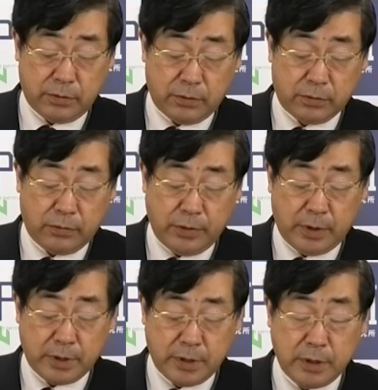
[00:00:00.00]
と、小
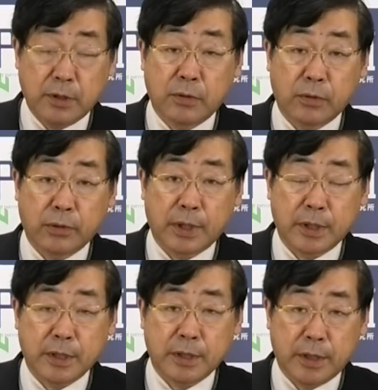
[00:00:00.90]
池新党が
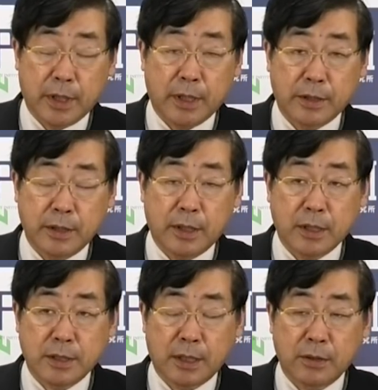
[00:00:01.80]
できて、二
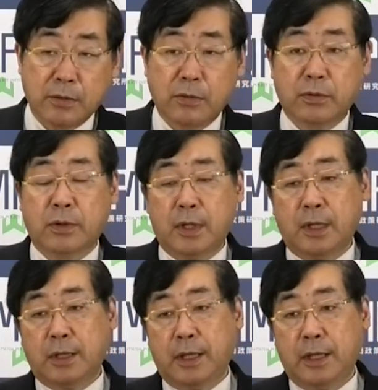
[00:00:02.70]
階さんと、
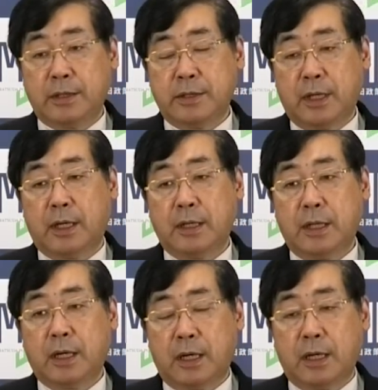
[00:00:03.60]
えー、つながり
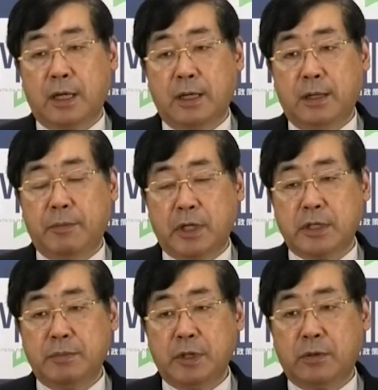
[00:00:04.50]
ながら、まあ、
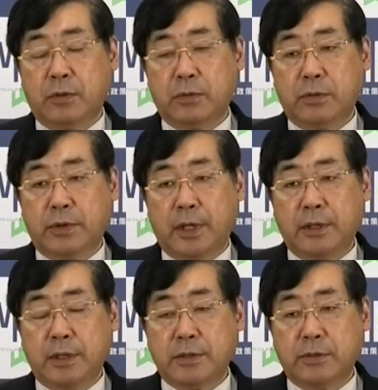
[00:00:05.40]
自民党と
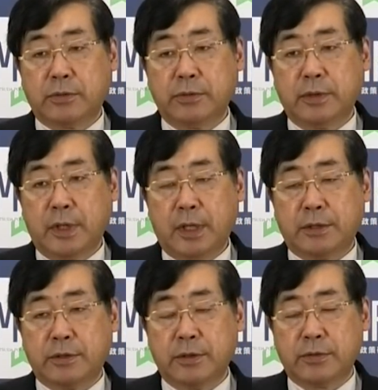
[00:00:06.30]
連立を組ん
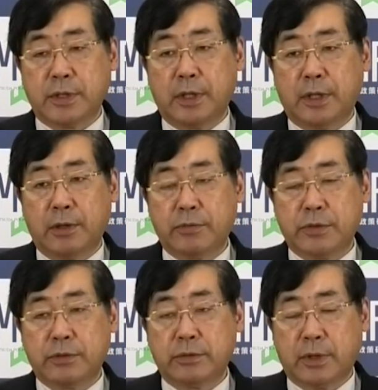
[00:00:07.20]
で次の政権を
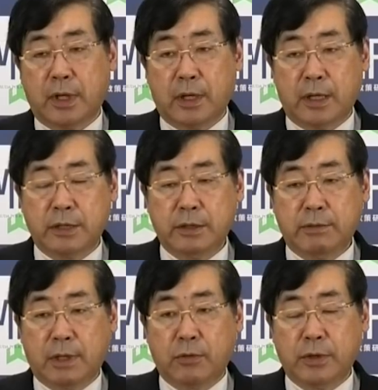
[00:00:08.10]
作るか、あるい
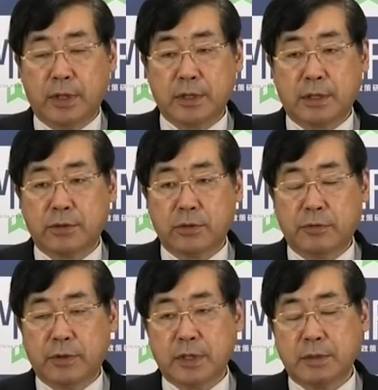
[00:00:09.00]
は小池さんその
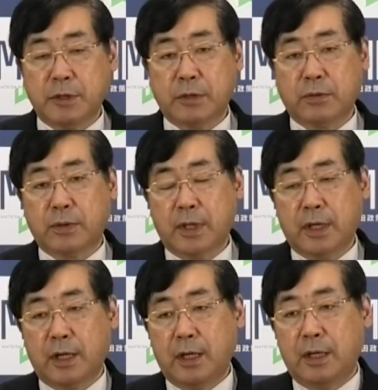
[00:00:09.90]
ものが自民党か
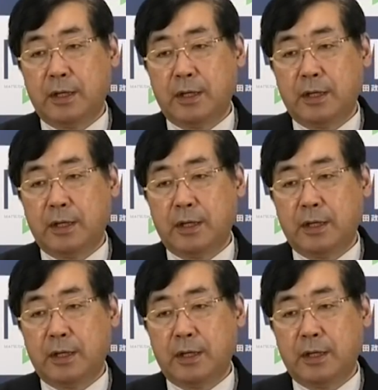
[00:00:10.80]
ら